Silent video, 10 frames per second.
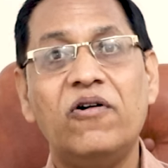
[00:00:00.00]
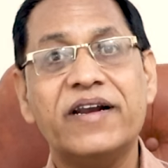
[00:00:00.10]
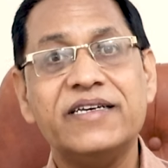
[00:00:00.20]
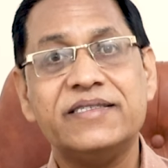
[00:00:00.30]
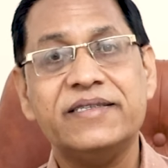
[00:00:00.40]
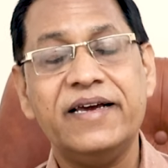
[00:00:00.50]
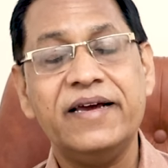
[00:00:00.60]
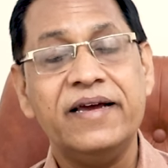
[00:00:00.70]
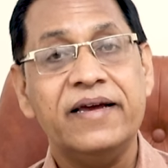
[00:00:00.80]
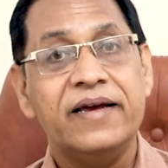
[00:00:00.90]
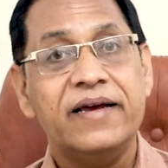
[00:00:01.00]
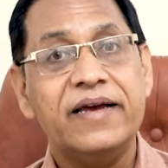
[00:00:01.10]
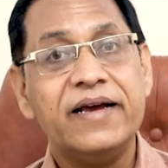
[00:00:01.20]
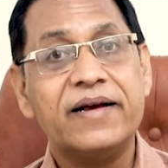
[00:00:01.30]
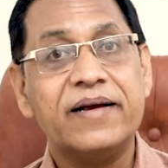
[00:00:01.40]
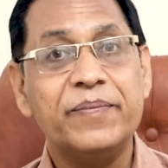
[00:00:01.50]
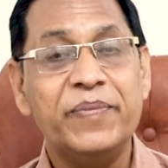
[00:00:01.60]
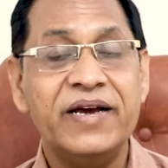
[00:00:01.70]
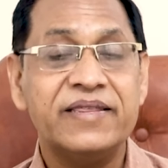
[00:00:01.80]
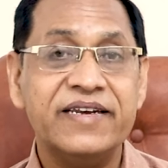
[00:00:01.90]
कांग्रेस ने एक
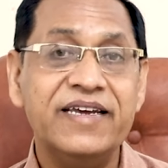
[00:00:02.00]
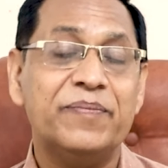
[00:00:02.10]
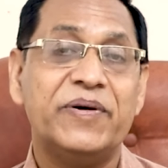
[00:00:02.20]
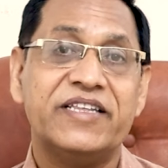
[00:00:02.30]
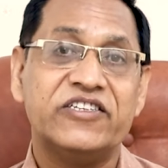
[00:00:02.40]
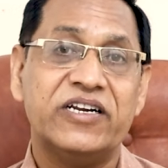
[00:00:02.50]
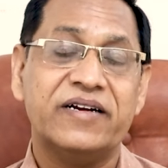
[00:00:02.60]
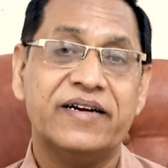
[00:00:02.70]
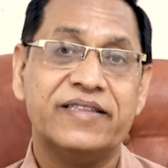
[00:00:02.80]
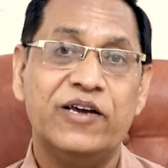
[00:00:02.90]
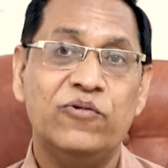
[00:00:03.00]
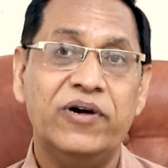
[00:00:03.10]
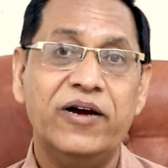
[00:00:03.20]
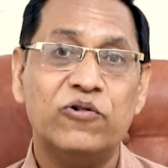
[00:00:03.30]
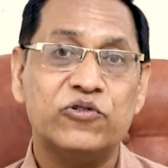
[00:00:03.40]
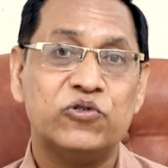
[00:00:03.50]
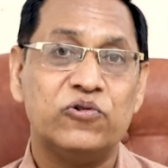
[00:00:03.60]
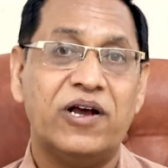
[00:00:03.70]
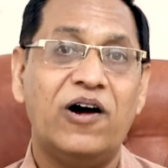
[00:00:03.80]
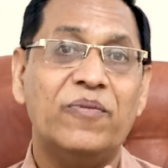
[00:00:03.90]
बेहतरीन प्रदर्शन करते हुए उस
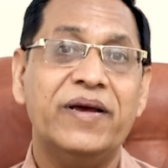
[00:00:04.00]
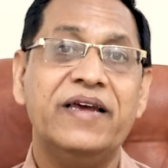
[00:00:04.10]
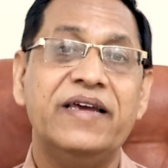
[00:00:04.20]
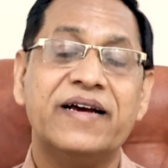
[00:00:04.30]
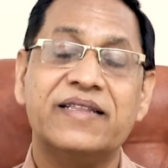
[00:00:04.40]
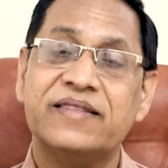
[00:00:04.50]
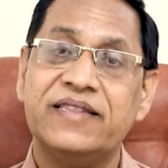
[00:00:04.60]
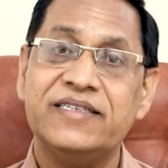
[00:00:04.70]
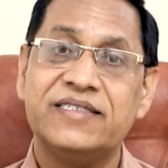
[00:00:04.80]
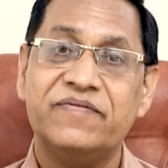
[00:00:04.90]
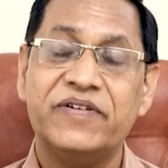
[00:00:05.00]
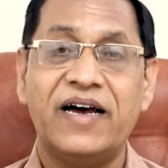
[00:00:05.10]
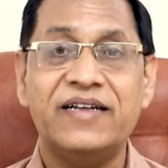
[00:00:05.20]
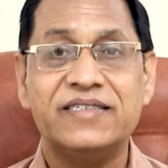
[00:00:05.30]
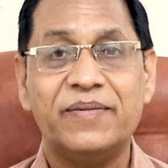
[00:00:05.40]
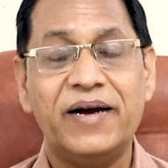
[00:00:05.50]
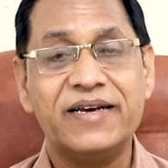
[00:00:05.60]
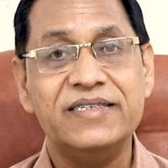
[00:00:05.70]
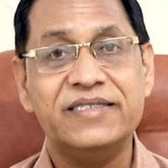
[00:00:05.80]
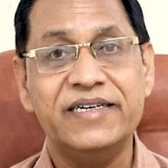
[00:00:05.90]
चुनाव में 31 विधानसभा
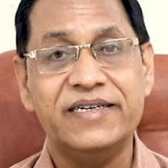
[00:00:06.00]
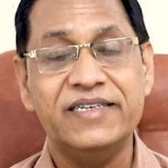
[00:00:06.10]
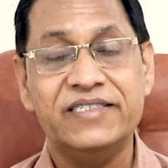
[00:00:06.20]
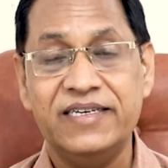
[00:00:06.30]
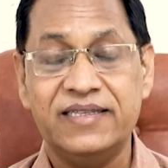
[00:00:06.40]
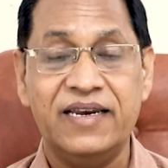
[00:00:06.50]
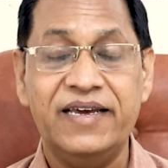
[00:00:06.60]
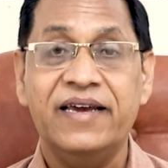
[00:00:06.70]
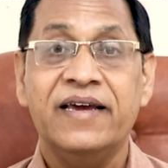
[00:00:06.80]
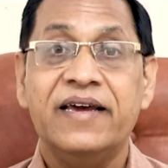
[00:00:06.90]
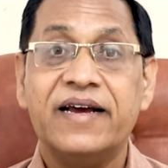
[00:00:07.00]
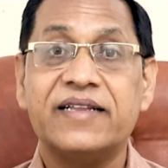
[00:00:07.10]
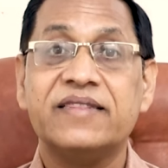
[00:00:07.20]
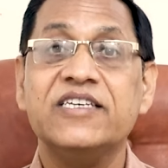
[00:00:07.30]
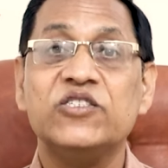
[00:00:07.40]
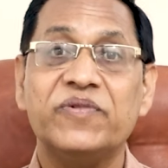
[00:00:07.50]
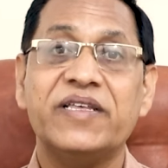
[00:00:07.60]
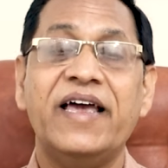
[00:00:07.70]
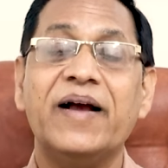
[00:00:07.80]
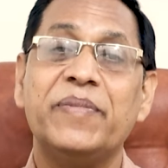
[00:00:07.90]
की सीटें जीत ली 31
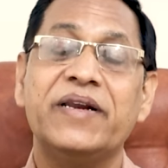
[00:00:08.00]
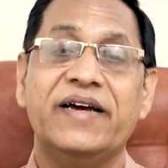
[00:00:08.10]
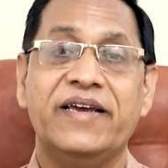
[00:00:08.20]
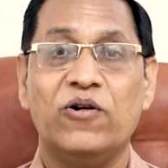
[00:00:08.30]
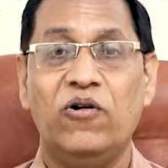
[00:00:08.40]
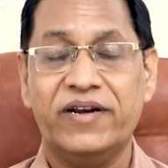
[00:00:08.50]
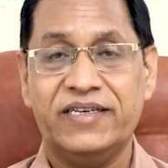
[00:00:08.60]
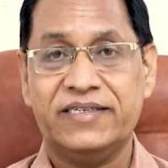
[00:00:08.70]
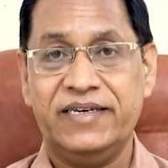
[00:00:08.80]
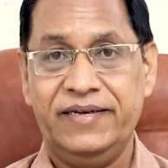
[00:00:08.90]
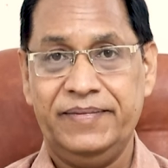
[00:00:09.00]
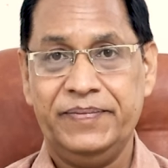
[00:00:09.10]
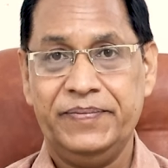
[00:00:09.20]
विधायक बन गए कांग्रेस के